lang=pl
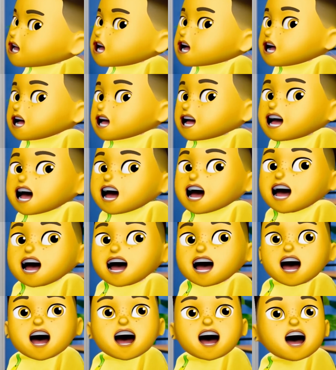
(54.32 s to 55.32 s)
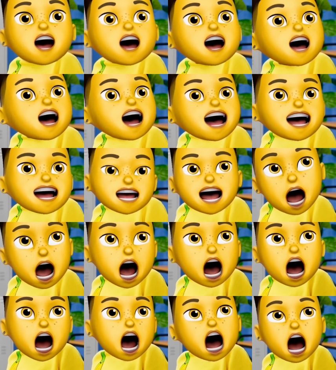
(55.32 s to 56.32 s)
patrz pod nogi.
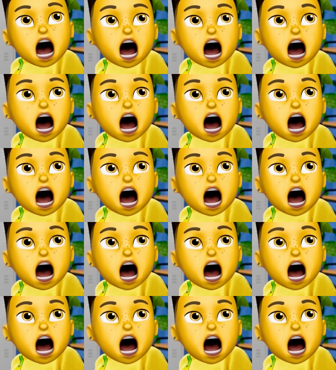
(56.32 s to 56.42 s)
Uważaj,